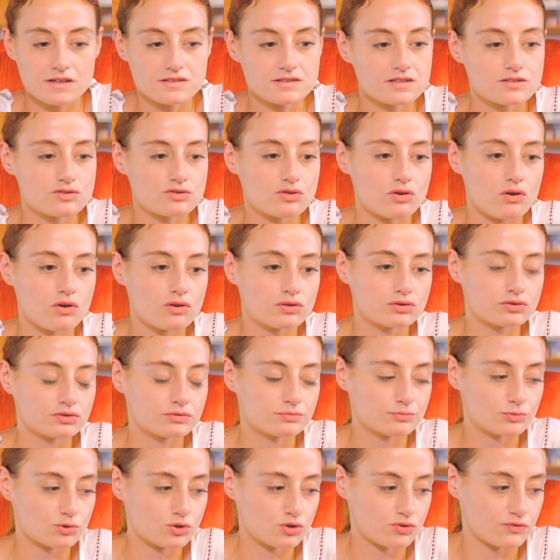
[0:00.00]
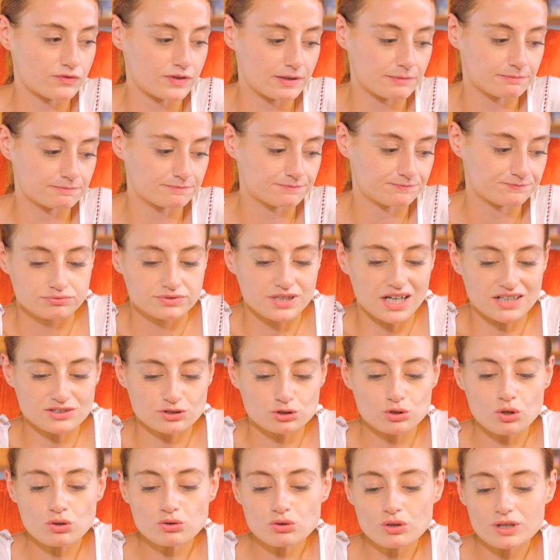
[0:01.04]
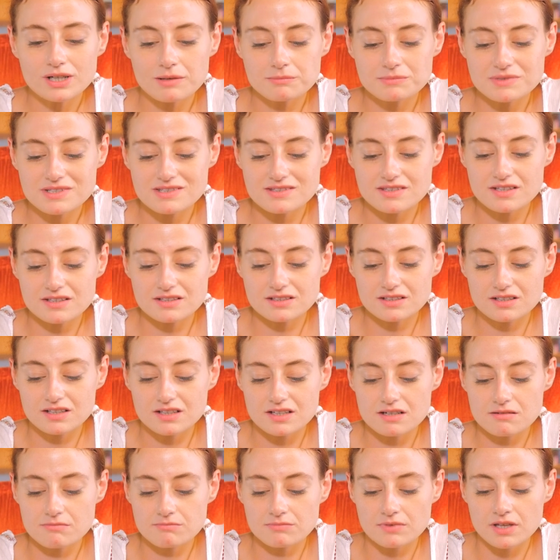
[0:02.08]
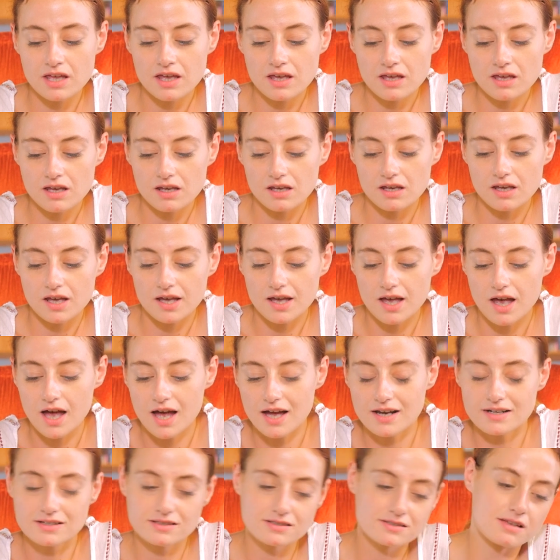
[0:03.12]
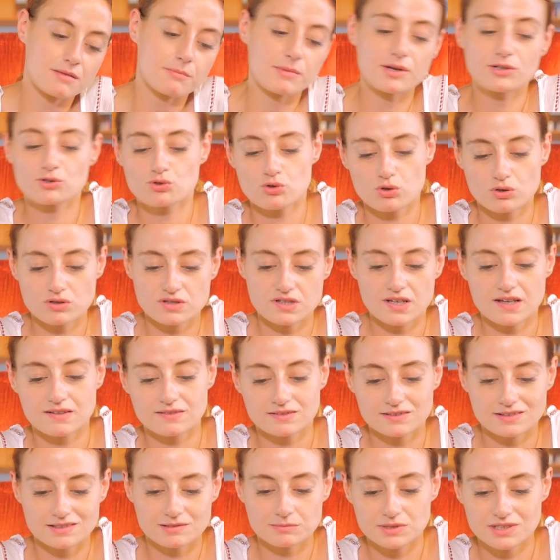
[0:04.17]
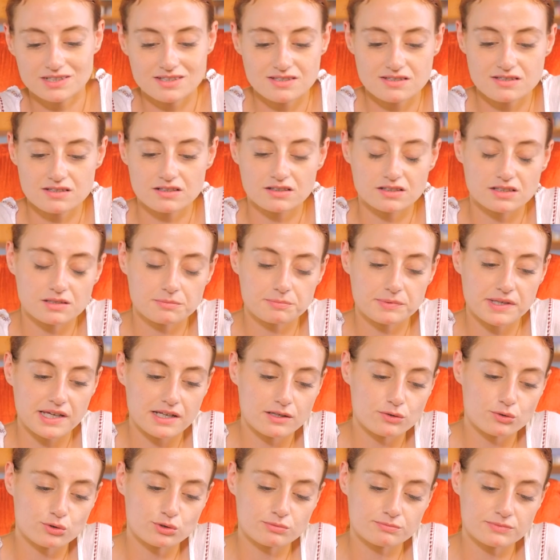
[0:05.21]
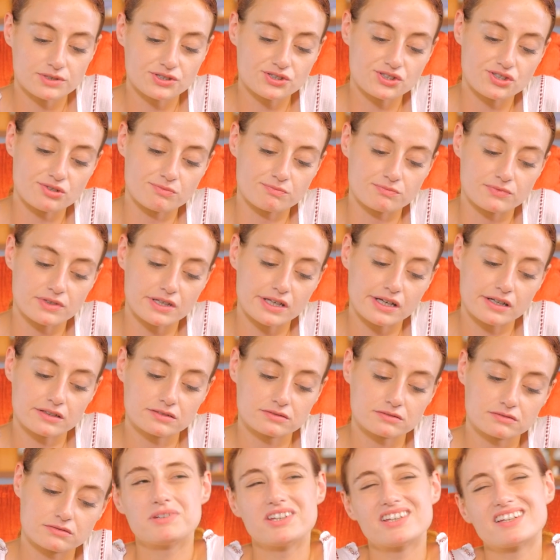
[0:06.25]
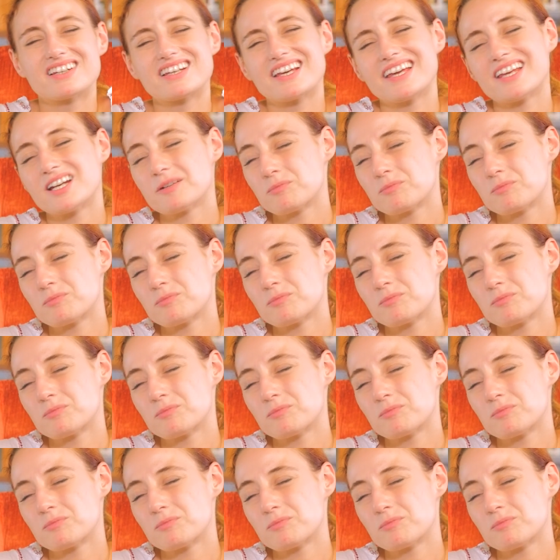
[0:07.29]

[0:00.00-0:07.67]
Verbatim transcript: Hastası olduğum 3 film. Ya son dönem izlediklerimle her zaman çok sevdiklerim arasında gidip geliyorum da şimdi. Bir ara